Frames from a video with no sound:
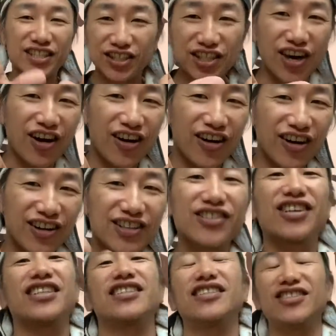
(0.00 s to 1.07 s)
行くよ
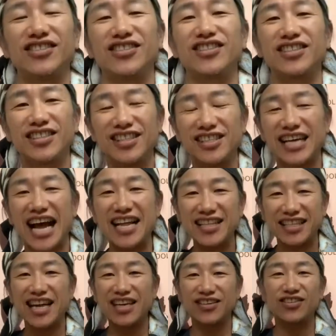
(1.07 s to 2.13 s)
とかっていうことですね。
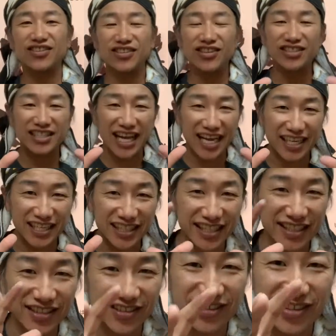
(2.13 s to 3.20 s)
反対のことを先
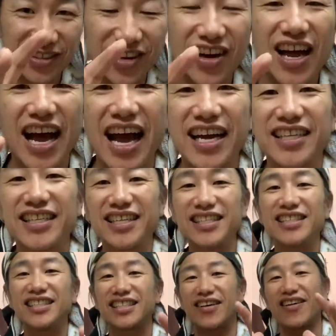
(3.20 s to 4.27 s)
に言うと相手
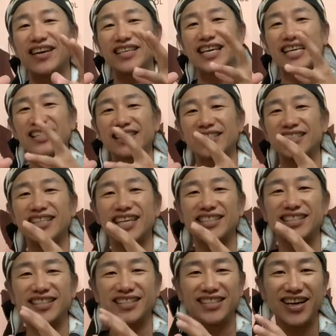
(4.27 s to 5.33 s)
に伝わりやすいで
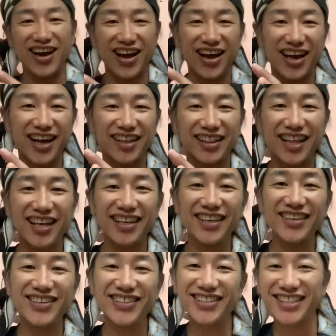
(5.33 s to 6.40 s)
すよ。と
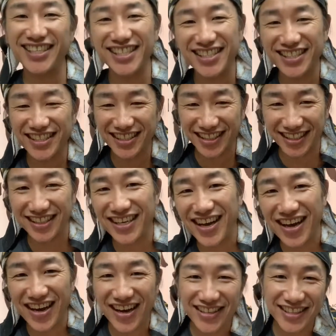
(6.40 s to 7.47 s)
いう技術を
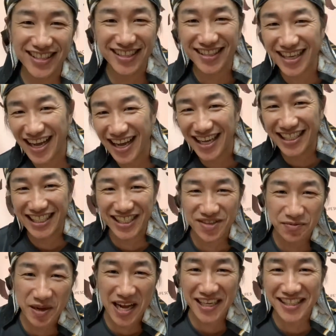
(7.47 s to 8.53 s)
お伝え
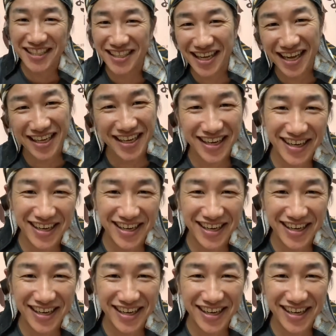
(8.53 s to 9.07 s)
しましたよ。